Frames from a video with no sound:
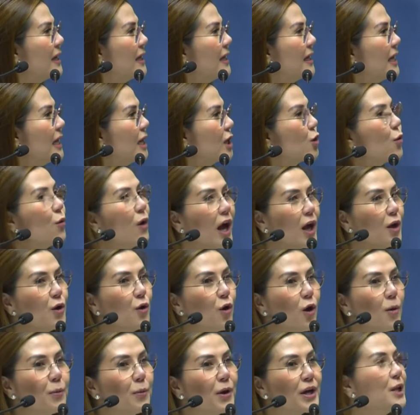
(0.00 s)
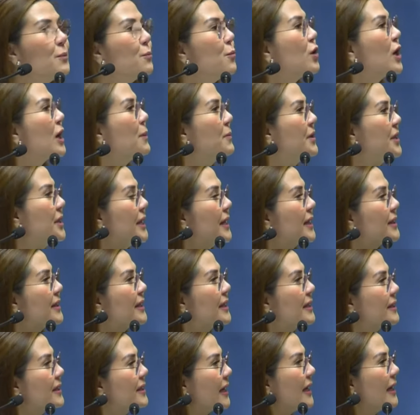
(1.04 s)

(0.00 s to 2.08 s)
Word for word: kung ano ang pwede mong gamitin at hindi.